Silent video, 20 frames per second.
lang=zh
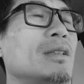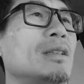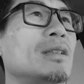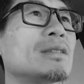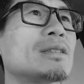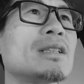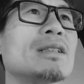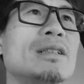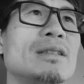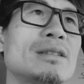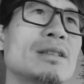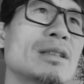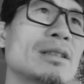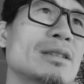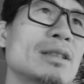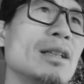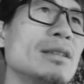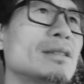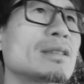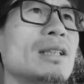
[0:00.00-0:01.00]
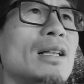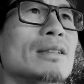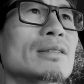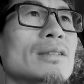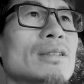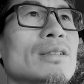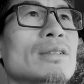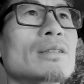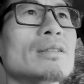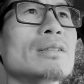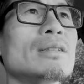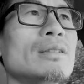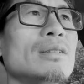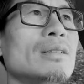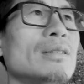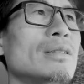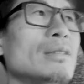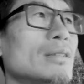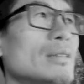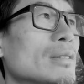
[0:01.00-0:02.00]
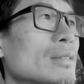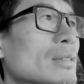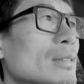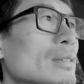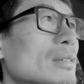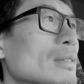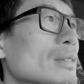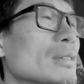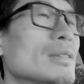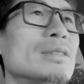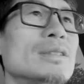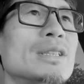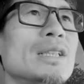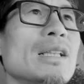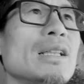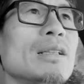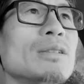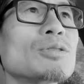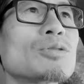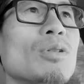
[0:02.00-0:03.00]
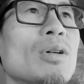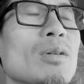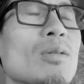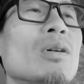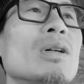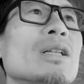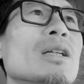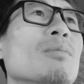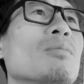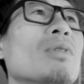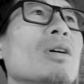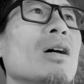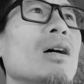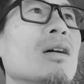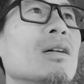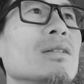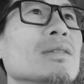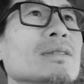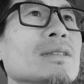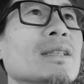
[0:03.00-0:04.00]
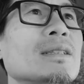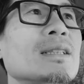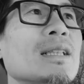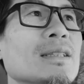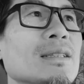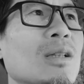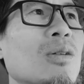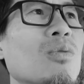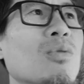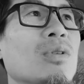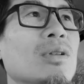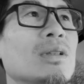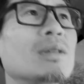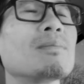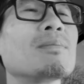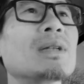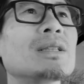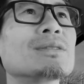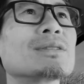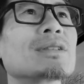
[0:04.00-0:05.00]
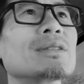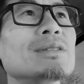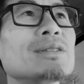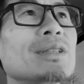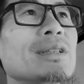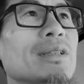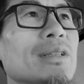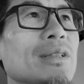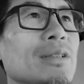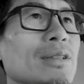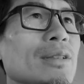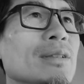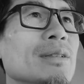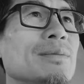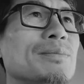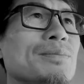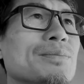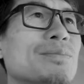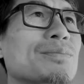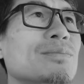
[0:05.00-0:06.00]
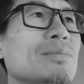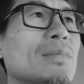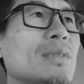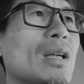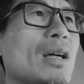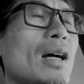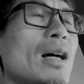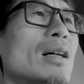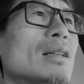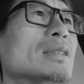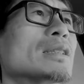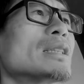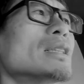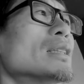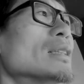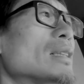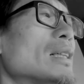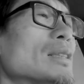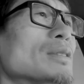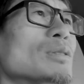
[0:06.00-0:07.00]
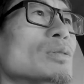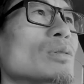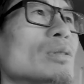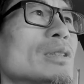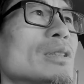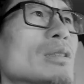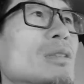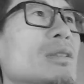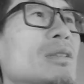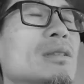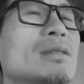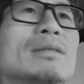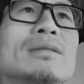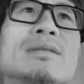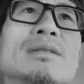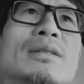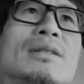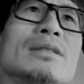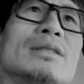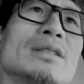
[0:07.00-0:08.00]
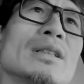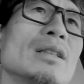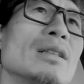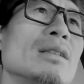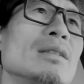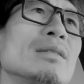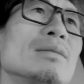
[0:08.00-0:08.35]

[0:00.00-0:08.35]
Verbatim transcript: 现在这个商场的经营状况也不好，再加上我本身这个行业来说，也在